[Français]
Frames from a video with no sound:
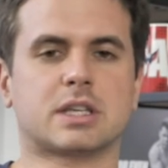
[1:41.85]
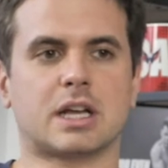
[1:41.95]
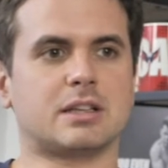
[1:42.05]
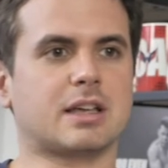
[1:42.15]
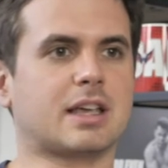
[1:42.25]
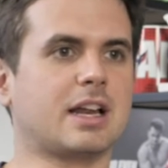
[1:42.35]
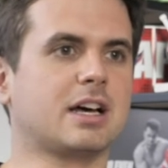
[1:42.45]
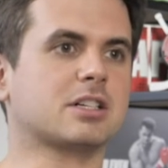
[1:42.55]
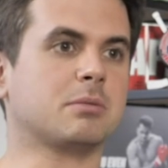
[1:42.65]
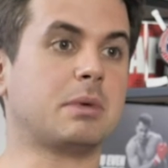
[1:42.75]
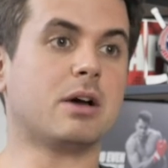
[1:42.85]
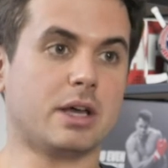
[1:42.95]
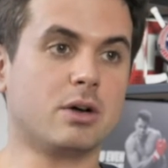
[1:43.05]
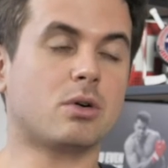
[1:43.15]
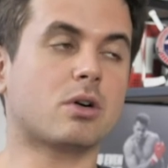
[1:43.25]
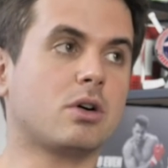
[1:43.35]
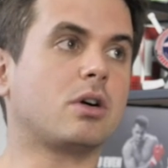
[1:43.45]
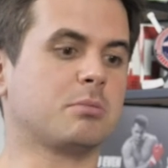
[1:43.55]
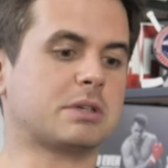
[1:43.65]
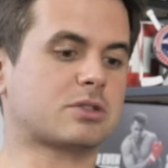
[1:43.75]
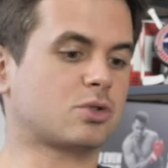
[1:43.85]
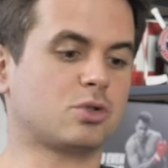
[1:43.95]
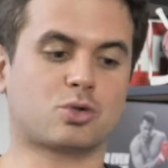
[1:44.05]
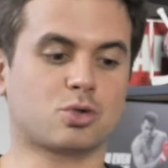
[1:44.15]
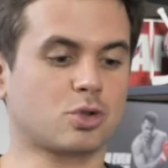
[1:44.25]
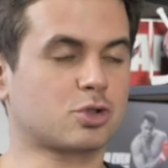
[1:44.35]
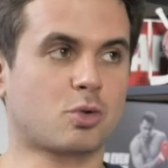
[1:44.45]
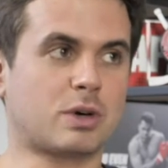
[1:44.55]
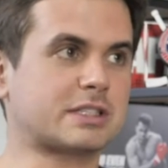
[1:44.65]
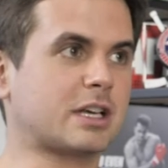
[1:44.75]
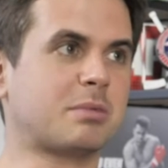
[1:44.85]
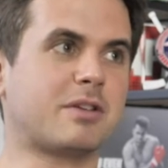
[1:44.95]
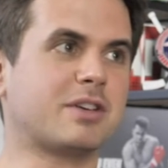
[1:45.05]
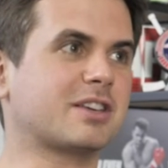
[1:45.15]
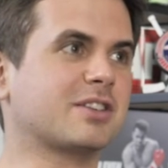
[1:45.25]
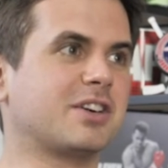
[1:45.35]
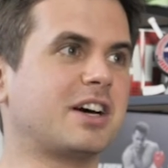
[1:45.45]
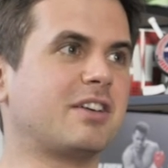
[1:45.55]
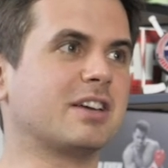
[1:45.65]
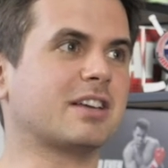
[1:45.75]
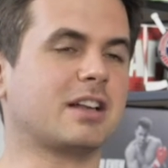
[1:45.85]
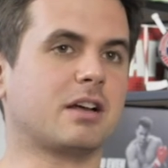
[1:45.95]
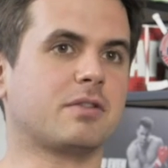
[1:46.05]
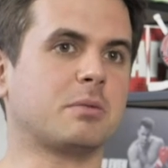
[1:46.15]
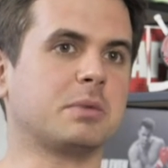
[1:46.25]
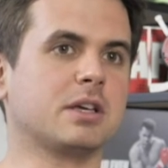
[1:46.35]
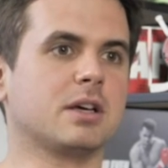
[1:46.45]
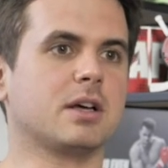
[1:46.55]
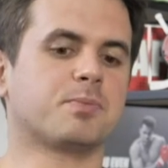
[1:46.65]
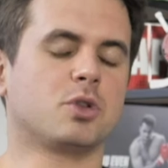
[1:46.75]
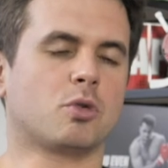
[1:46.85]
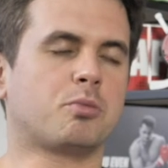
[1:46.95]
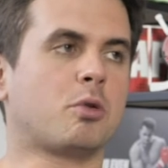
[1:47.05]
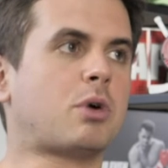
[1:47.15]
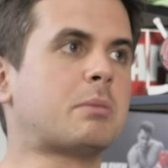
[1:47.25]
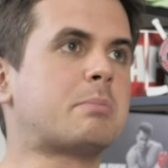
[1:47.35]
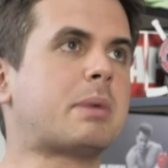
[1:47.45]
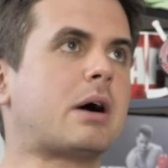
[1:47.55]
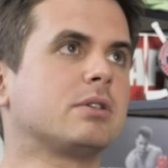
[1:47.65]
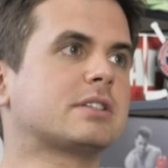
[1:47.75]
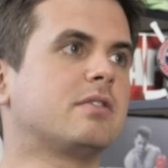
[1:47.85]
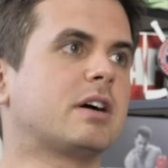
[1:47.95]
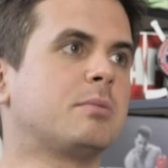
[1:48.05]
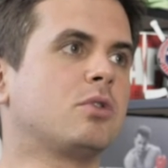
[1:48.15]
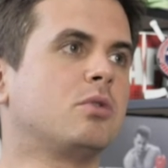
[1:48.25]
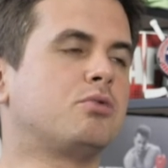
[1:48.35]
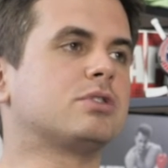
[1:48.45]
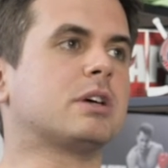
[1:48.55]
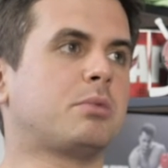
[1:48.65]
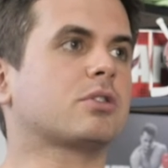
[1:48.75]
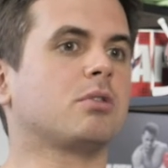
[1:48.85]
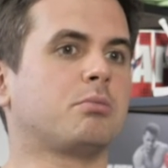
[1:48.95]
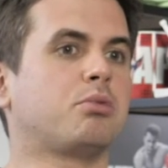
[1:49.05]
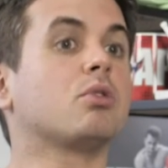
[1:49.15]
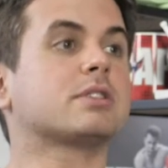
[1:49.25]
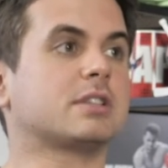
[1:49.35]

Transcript: et qu'il y a le décalage. Mais et encore, parce que je suis toujours sur WhatsApp avec, euh, avec la famille. Donc pour moi, mes parents, c'est vraiment le plus important pour